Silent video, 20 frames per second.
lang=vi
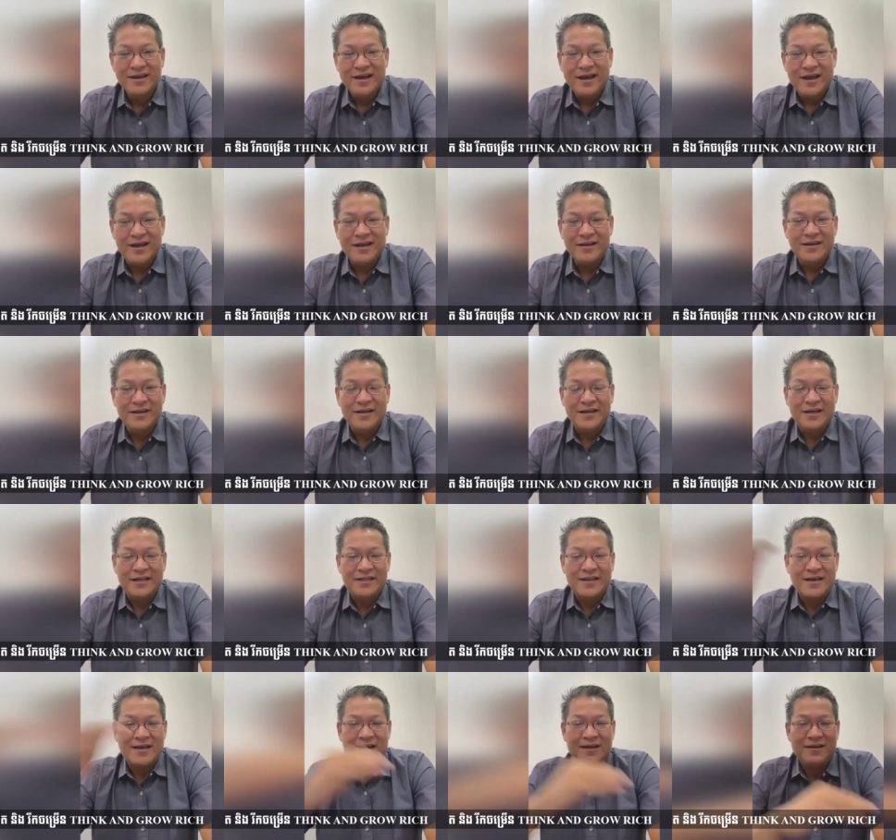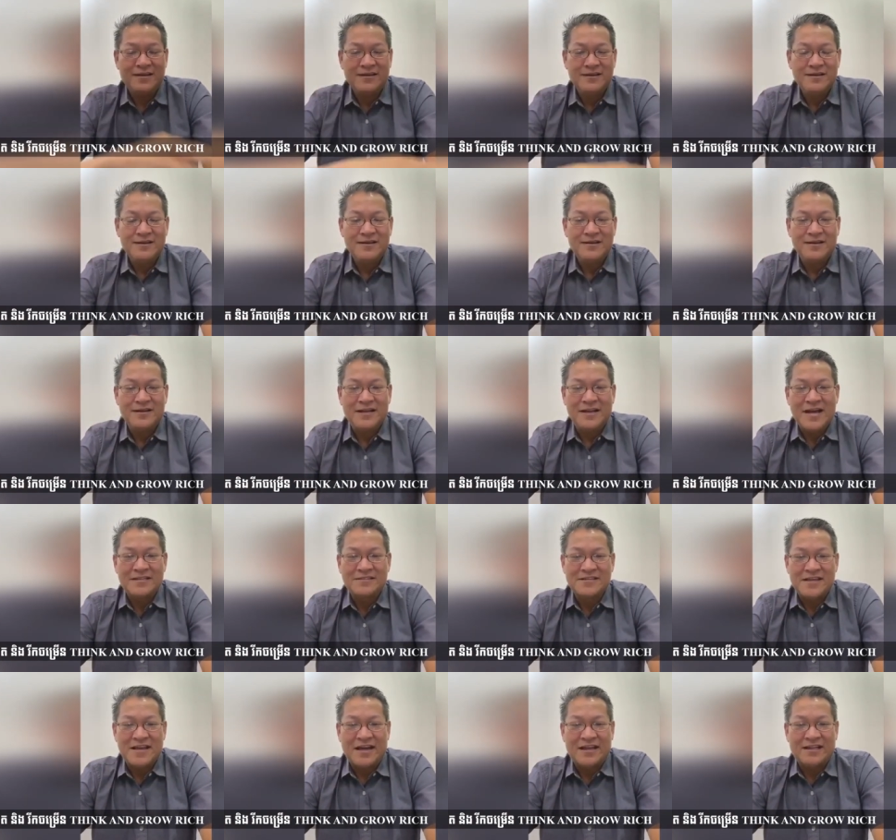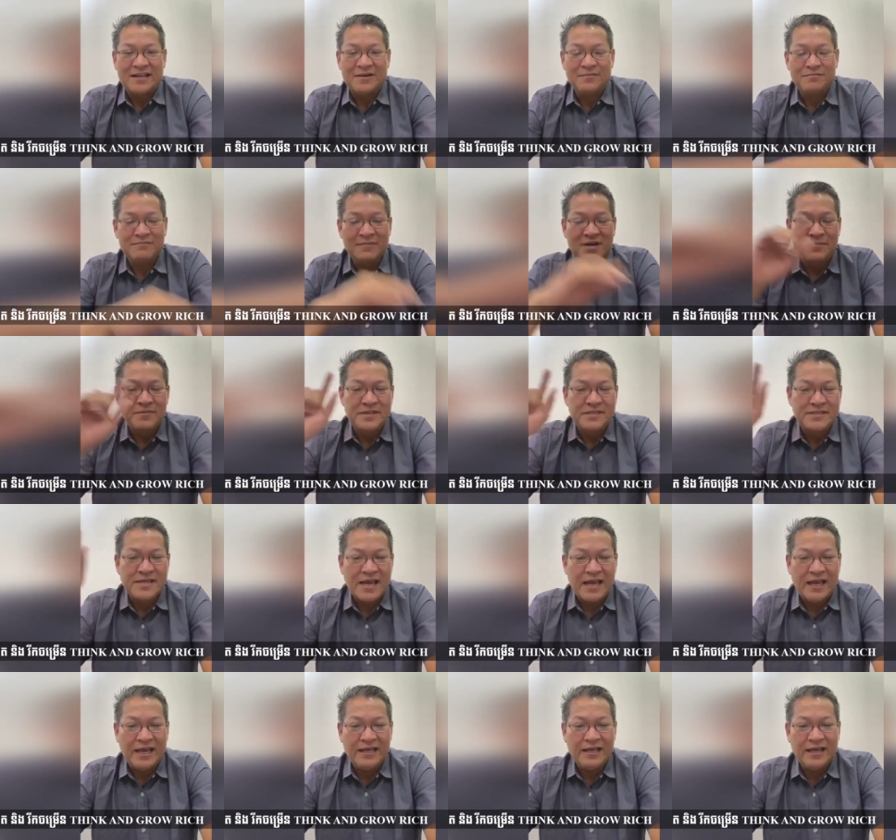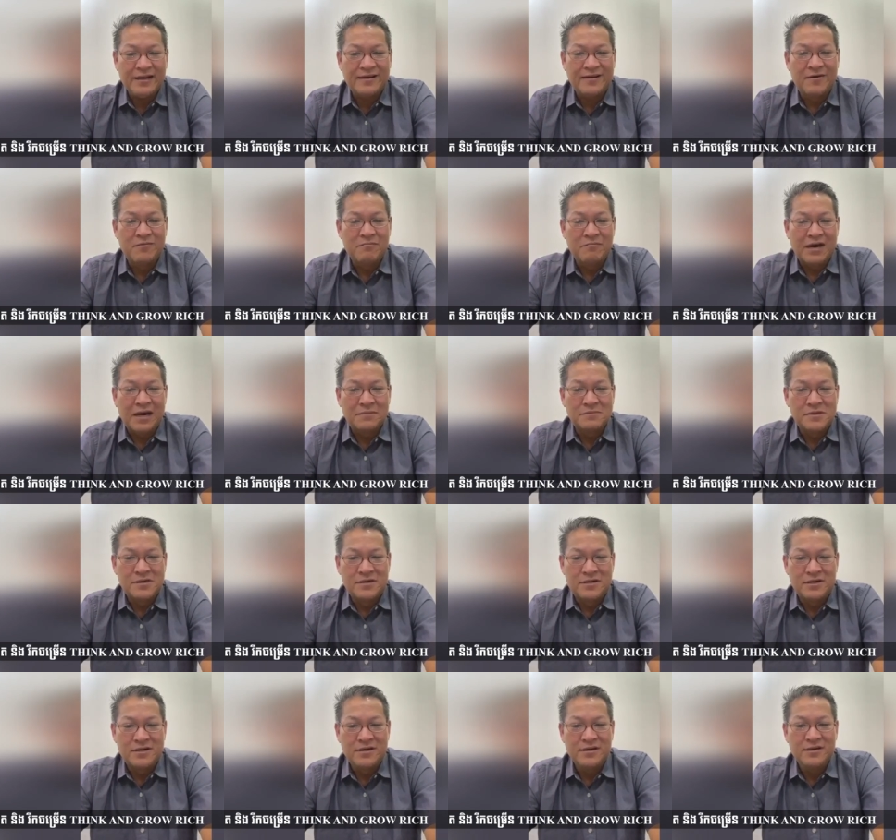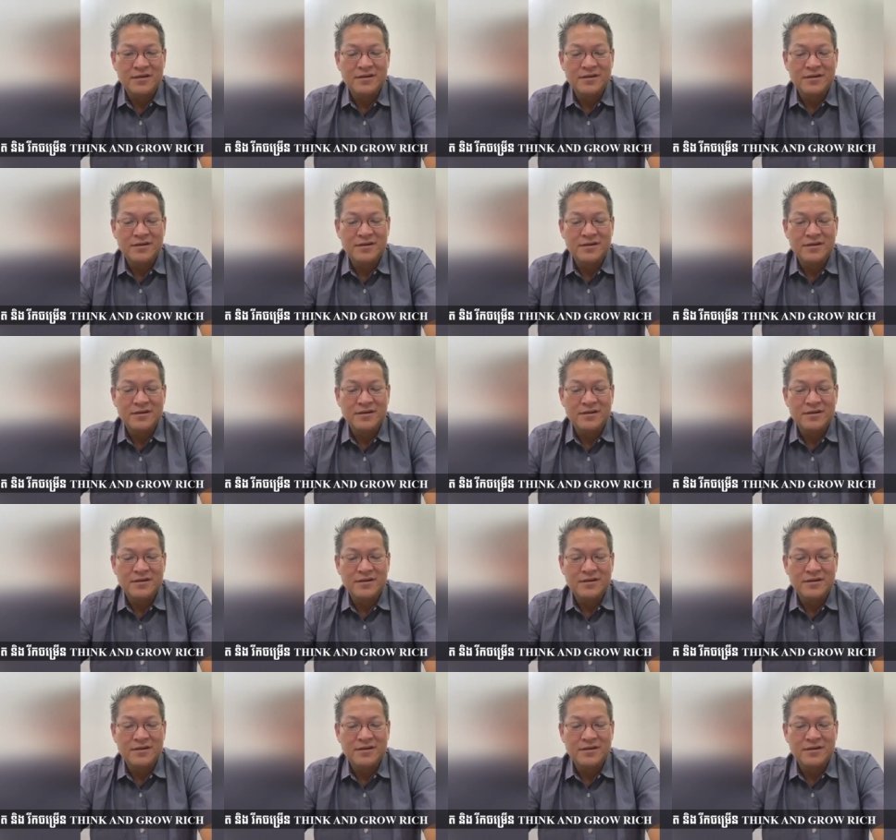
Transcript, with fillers: Hãy cần là cái thà cái đạo sinh nhà là bà bị xá công bà bò.